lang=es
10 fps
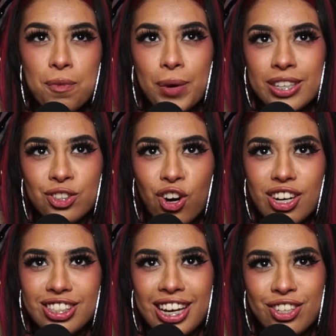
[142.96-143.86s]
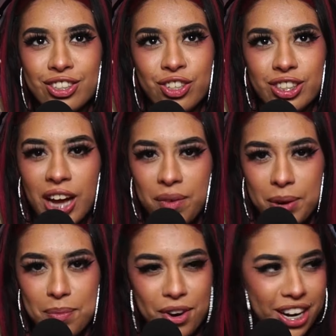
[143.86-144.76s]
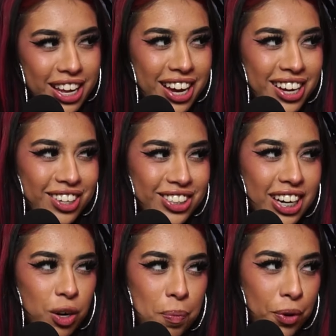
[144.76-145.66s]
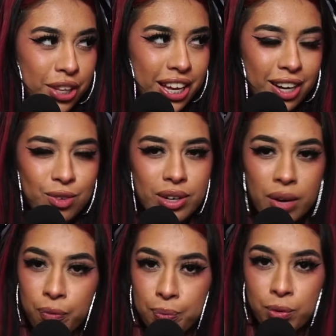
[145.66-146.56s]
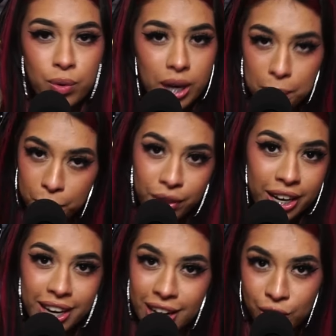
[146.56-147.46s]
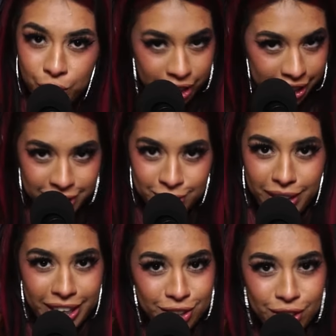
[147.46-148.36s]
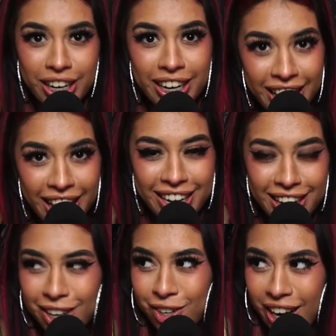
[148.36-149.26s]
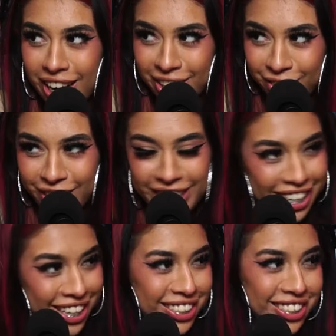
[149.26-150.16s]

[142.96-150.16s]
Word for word: pues no, o sea, yo, estaba bien morrilla, o sea, no podía, nunca, nunca pude ir al arco iris, güey. Yo quería ir al, al arco iris.